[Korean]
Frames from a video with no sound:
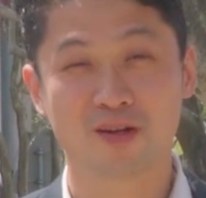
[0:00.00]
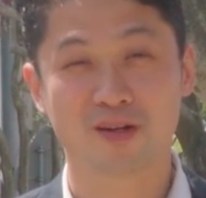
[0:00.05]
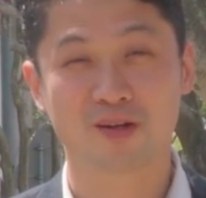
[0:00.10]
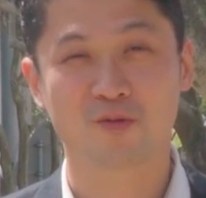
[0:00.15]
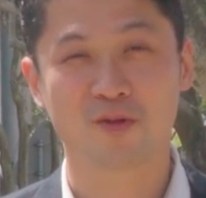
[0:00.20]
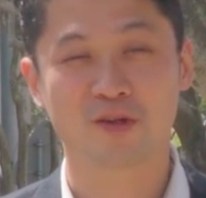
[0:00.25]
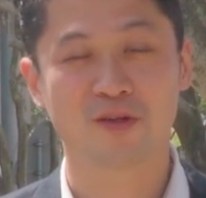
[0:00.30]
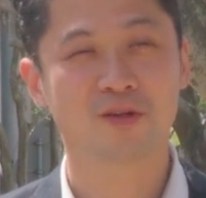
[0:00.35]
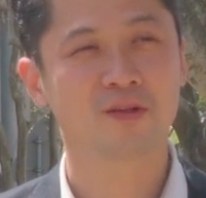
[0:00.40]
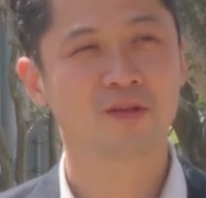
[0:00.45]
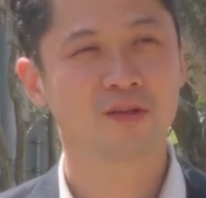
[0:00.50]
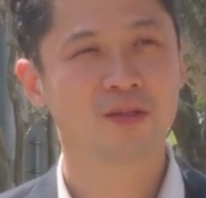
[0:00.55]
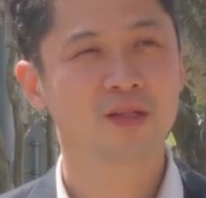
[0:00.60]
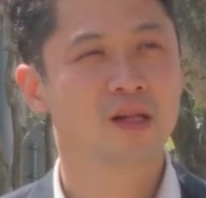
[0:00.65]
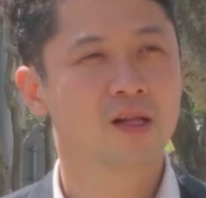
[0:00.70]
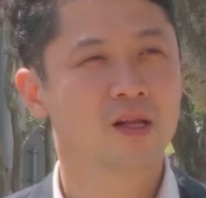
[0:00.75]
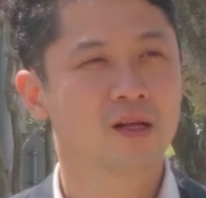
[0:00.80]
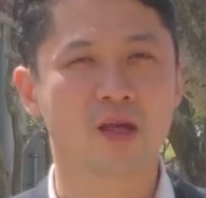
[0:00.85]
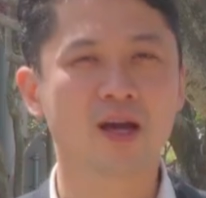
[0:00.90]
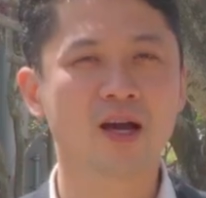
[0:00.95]

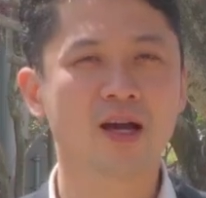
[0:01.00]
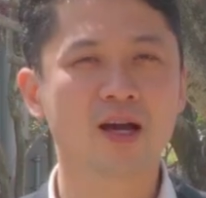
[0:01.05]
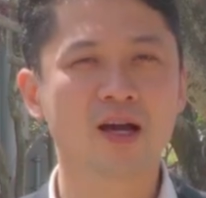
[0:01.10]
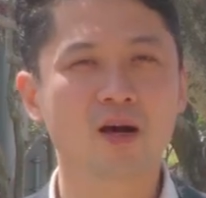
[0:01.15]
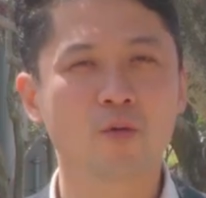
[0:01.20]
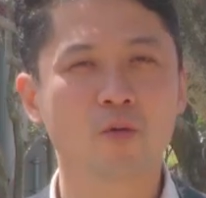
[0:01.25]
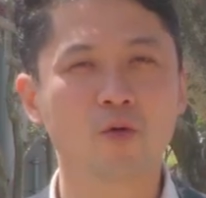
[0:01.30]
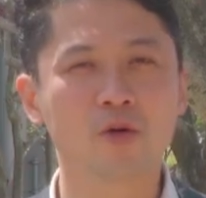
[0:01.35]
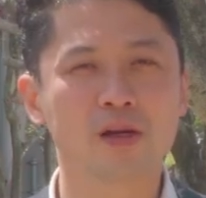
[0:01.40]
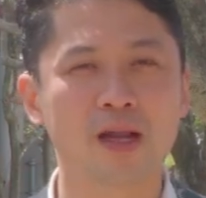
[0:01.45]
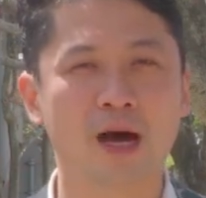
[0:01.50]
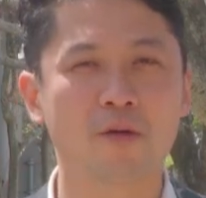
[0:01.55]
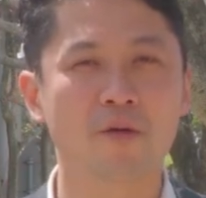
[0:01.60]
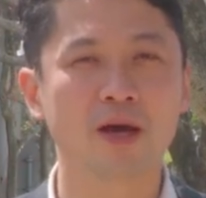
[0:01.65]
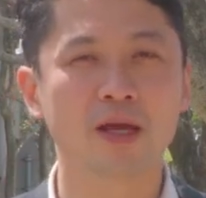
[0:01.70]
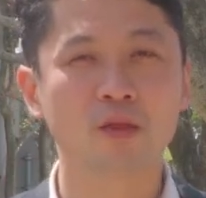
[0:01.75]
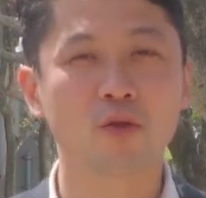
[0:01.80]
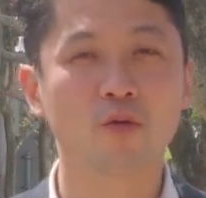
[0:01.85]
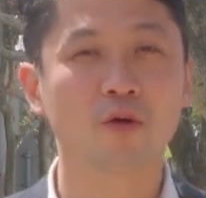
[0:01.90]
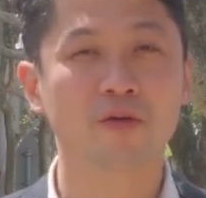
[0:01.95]
싶더라고요 제가 오늘
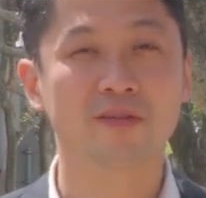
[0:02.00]
나와 있는